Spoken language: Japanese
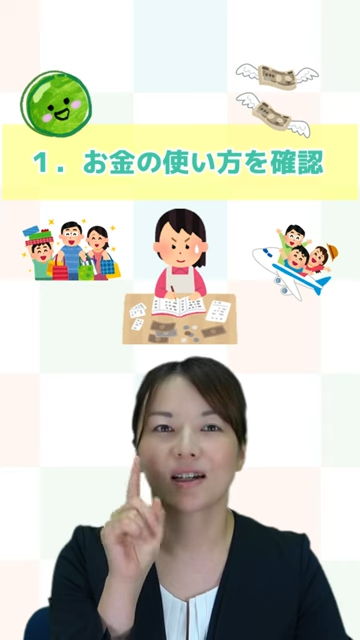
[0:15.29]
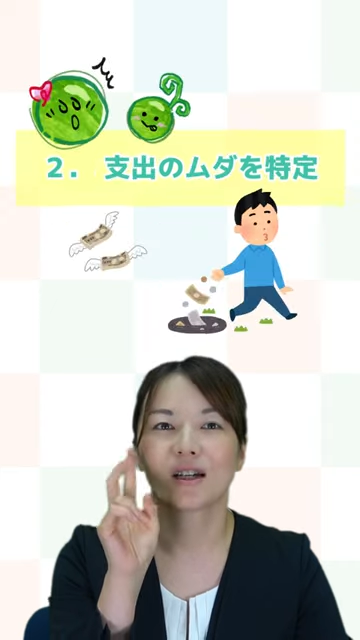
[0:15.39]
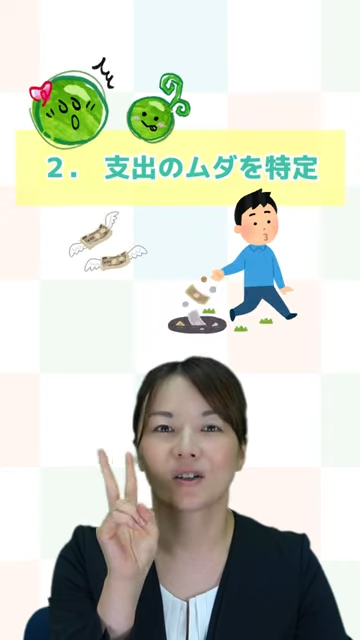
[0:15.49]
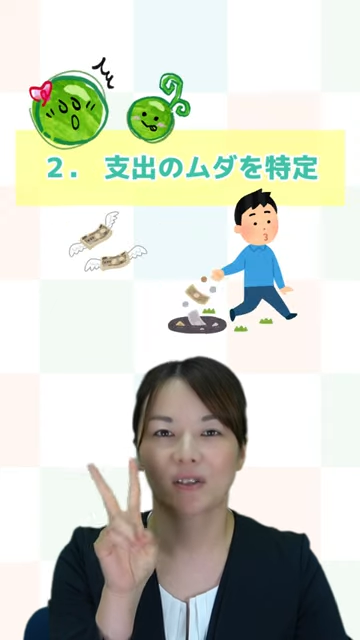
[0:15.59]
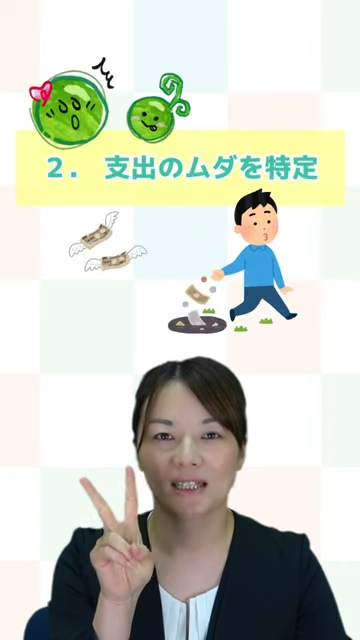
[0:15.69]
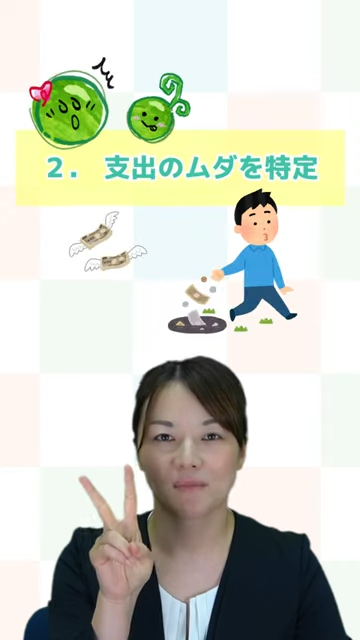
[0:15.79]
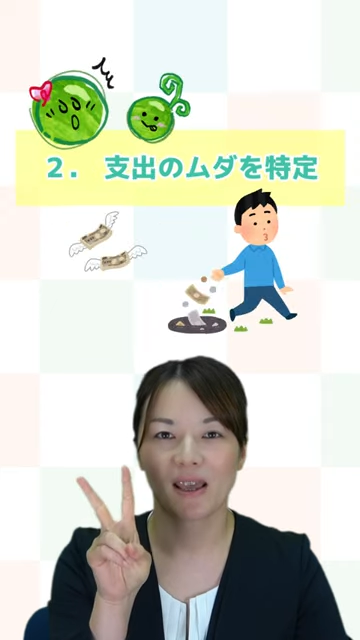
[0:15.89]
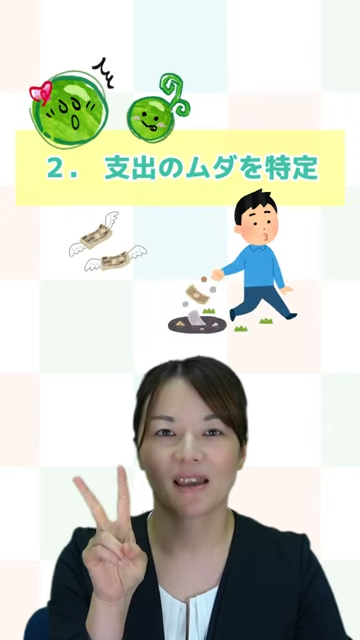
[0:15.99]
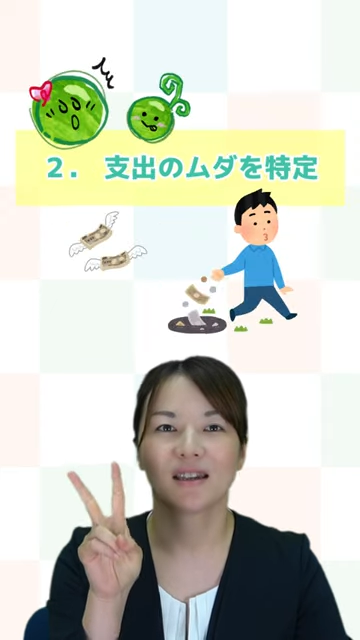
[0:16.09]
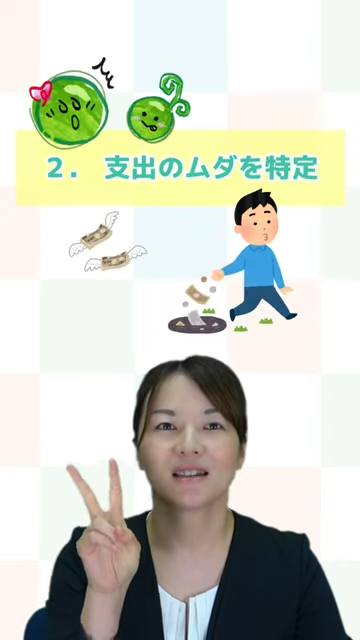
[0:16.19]
ふたつめ、
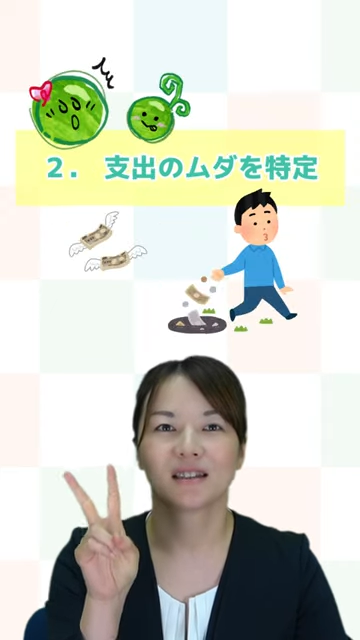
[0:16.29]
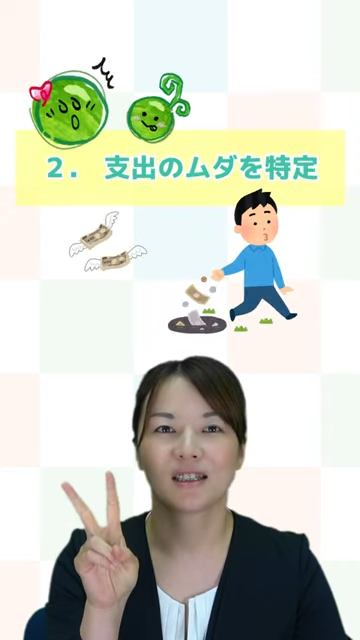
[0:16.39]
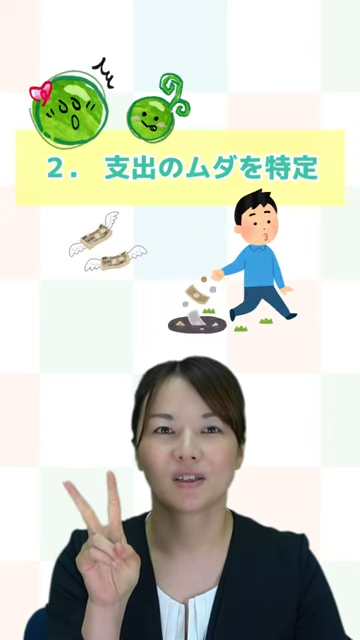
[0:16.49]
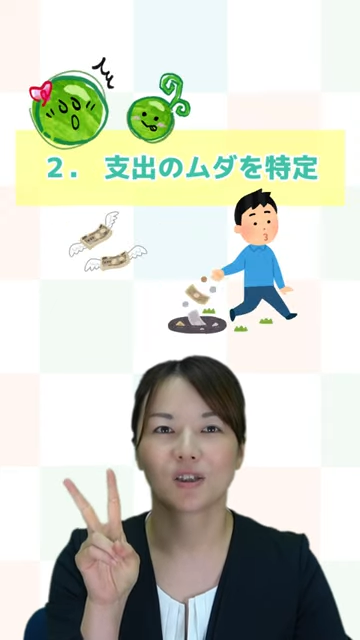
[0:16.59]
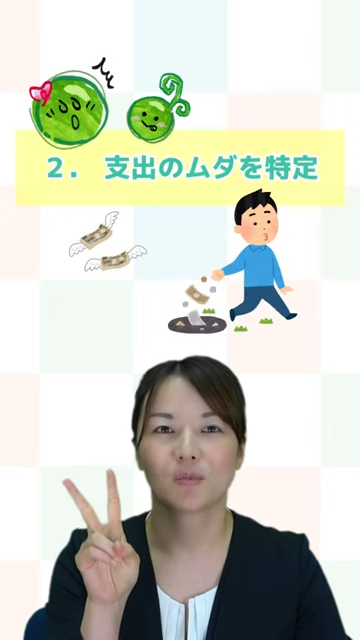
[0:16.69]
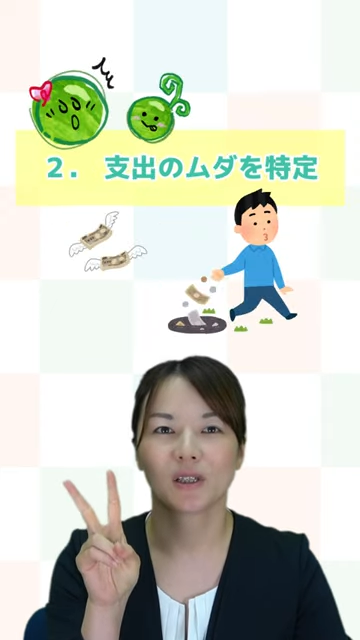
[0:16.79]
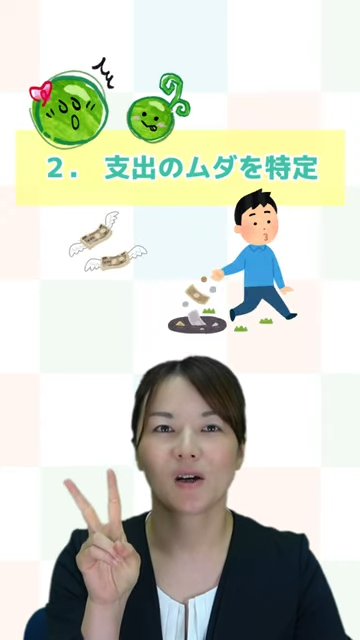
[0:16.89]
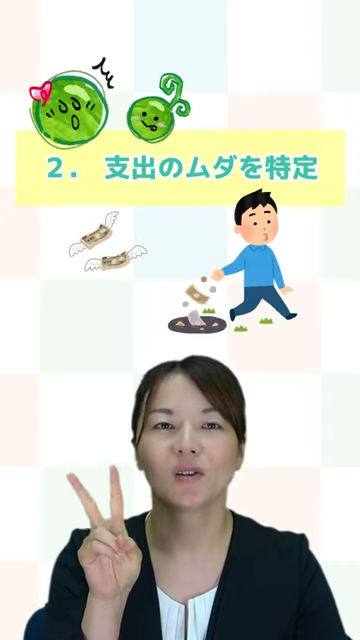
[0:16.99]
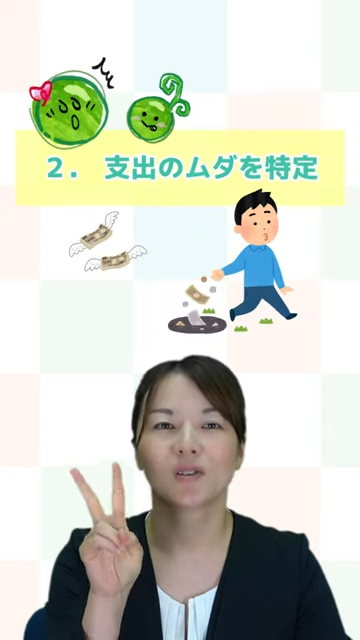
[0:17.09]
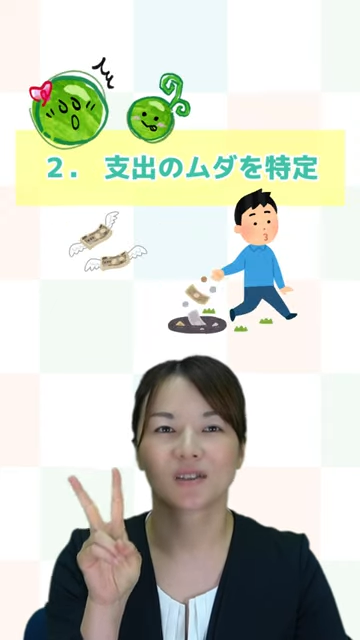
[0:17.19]
支出の無駄を
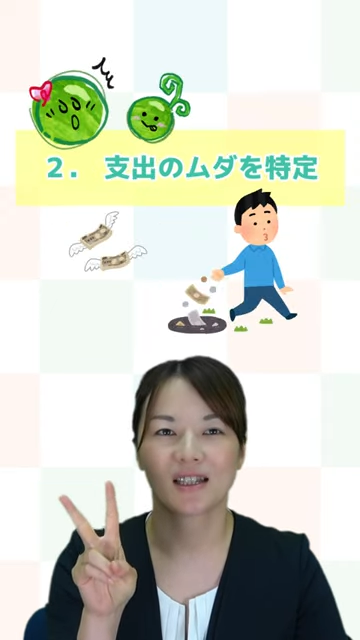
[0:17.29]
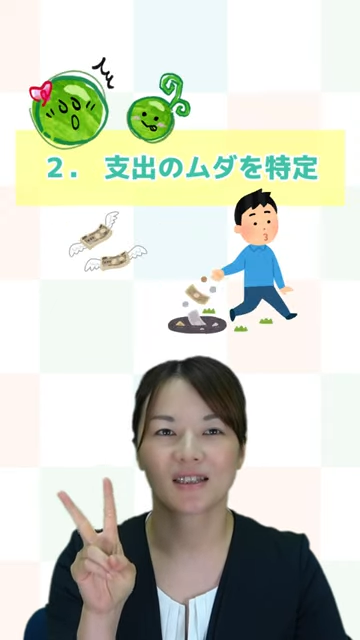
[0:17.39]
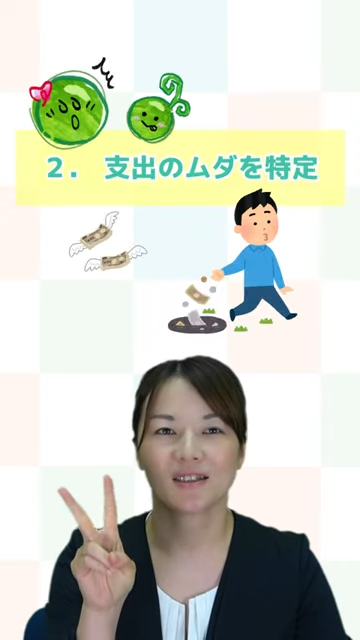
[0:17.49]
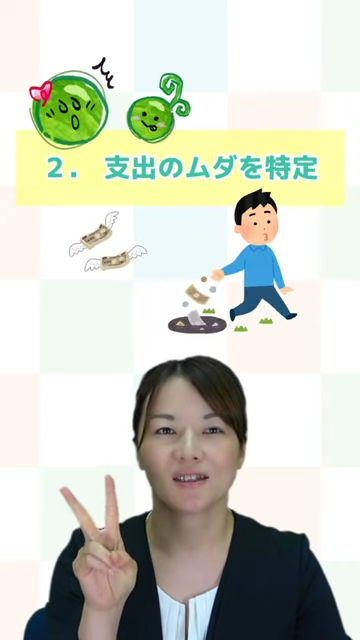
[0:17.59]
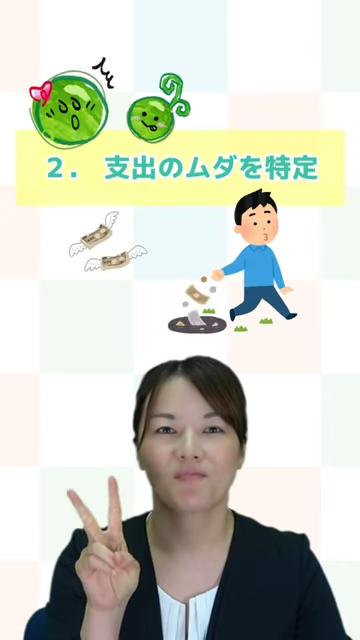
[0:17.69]
特定する。